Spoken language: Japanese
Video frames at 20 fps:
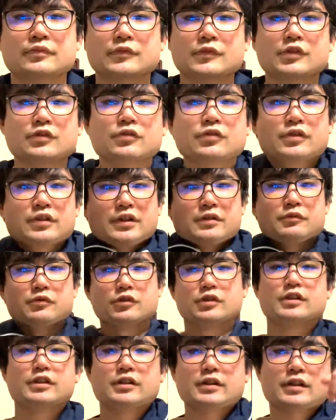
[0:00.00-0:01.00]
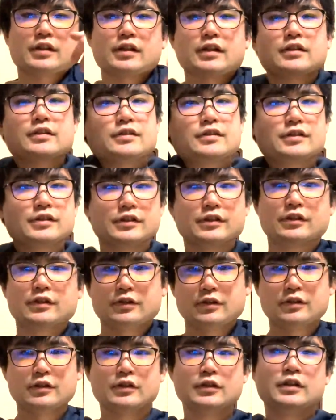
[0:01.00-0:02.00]
すごいでも着た感じ。
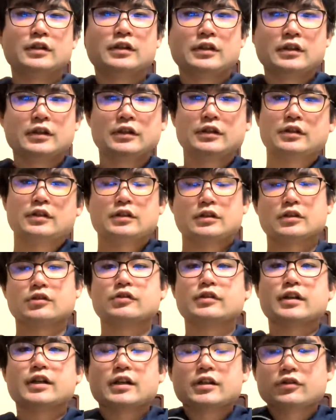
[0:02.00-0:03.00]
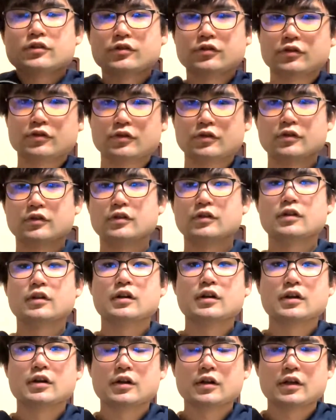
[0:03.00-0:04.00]
これあの、
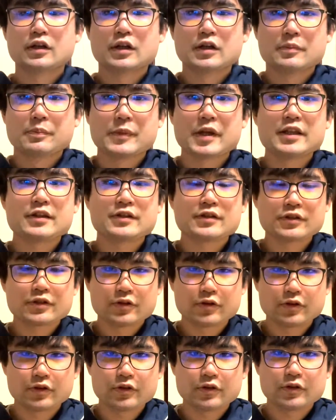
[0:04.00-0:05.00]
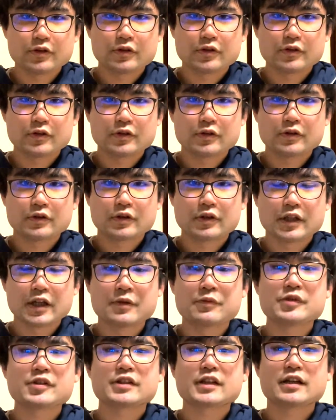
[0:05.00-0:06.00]
メンズの
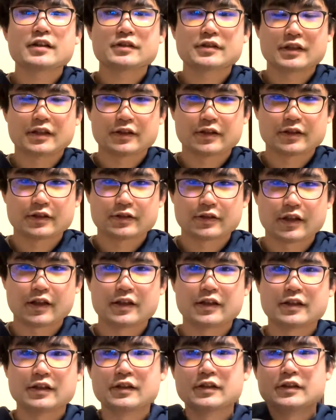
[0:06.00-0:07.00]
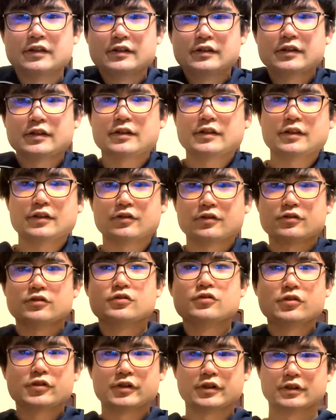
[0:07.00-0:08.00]
M サイズなんですね。ですけど、す
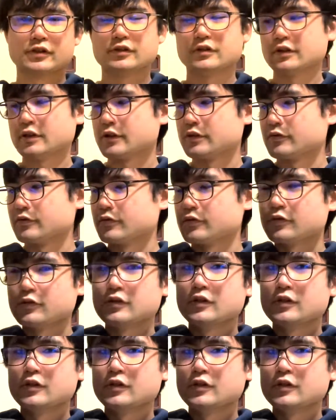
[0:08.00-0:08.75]
ごい、あの、